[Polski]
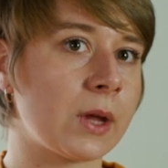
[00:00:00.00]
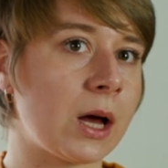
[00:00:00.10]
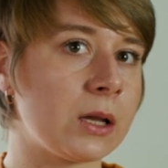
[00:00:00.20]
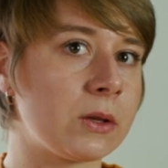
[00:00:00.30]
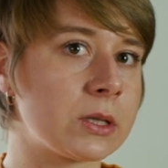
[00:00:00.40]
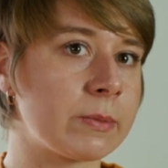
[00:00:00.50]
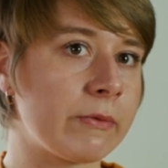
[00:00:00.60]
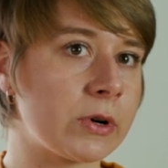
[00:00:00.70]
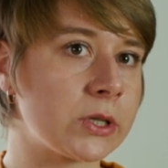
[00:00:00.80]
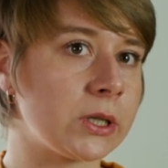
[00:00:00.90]
ale to jest,
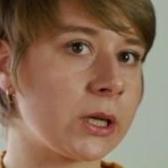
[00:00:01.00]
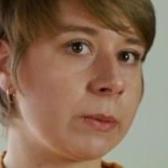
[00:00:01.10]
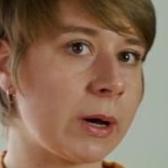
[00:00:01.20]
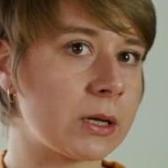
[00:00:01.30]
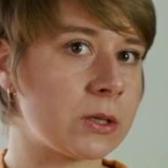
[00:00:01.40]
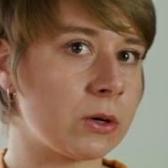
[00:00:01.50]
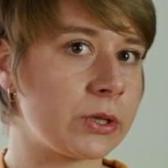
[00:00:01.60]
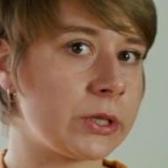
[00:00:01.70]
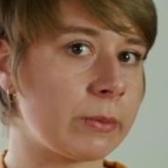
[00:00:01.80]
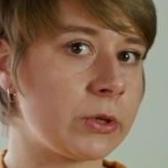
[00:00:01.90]
mam wrażenie, taki bardzo
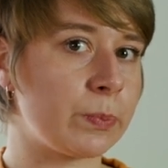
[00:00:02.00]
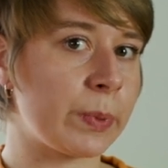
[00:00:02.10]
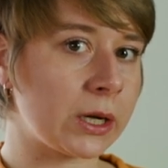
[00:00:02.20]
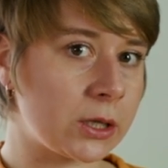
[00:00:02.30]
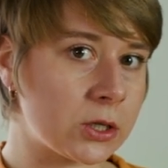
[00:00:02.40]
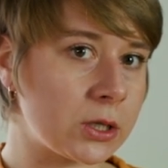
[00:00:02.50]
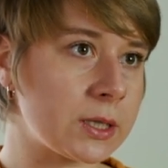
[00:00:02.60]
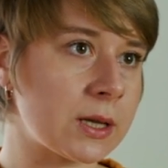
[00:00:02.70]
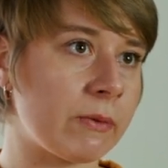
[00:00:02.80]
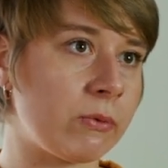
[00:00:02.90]
gdzieś tam też
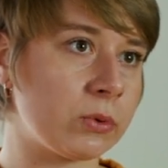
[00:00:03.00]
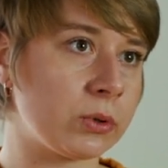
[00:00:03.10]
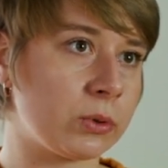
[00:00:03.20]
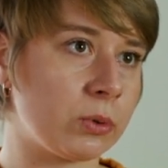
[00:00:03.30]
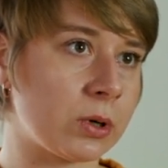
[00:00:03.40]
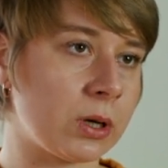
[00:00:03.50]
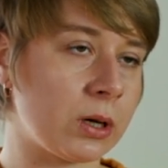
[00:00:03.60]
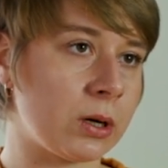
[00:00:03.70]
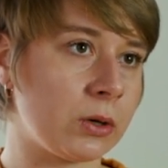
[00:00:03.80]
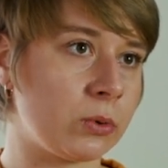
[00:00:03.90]
praktyczny zawód,
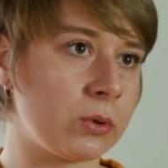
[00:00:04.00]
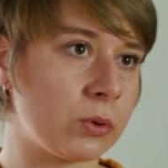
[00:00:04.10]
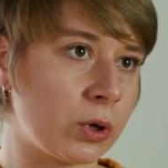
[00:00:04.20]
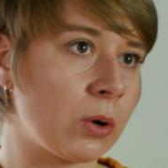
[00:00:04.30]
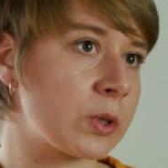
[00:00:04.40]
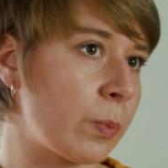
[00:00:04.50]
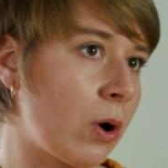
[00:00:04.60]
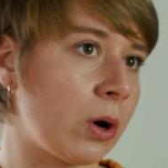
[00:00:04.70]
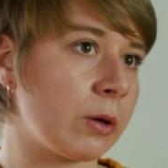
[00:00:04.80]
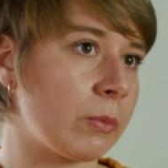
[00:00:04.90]
który, którego
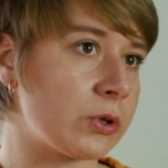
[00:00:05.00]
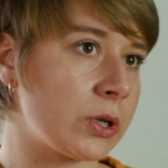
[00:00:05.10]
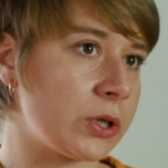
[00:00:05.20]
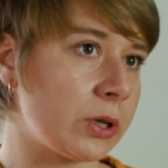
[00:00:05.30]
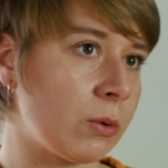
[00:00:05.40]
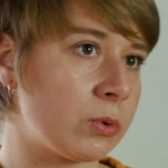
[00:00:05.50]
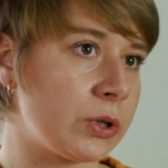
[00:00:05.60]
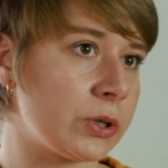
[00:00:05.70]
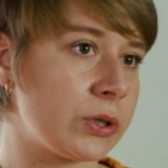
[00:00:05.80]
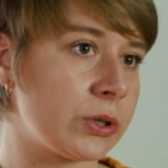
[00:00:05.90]
spokojnie można się
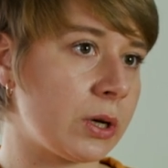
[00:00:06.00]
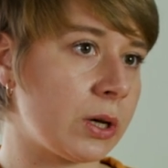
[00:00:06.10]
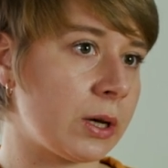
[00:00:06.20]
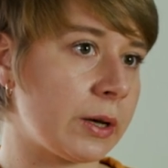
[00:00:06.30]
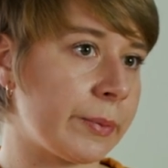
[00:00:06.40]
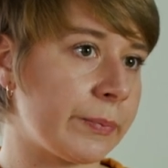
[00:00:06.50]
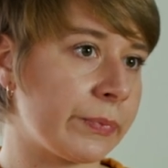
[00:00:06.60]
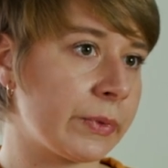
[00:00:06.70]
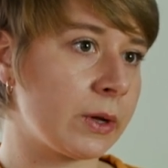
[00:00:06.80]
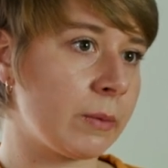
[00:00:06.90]
nauczyć
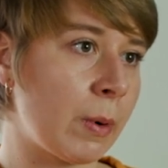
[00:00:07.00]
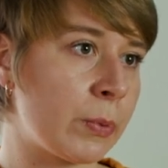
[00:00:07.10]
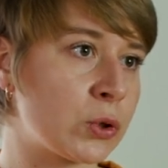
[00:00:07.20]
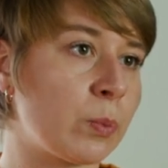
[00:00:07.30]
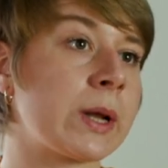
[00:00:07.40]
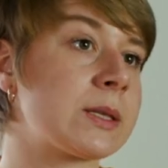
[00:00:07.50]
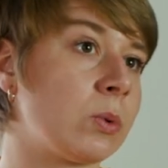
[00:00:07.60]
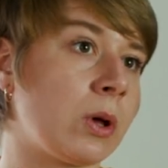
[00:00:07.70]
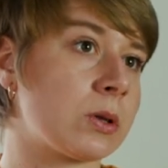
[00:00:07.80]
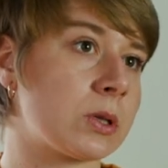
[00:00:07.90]
po prostu
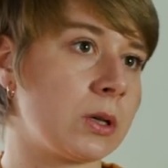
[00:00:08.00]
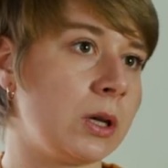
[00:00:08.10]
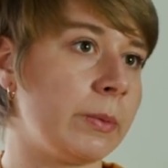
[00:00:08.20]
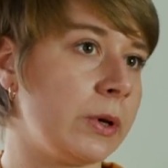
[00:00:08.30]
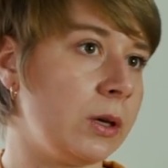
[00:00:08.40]
pracując i, i,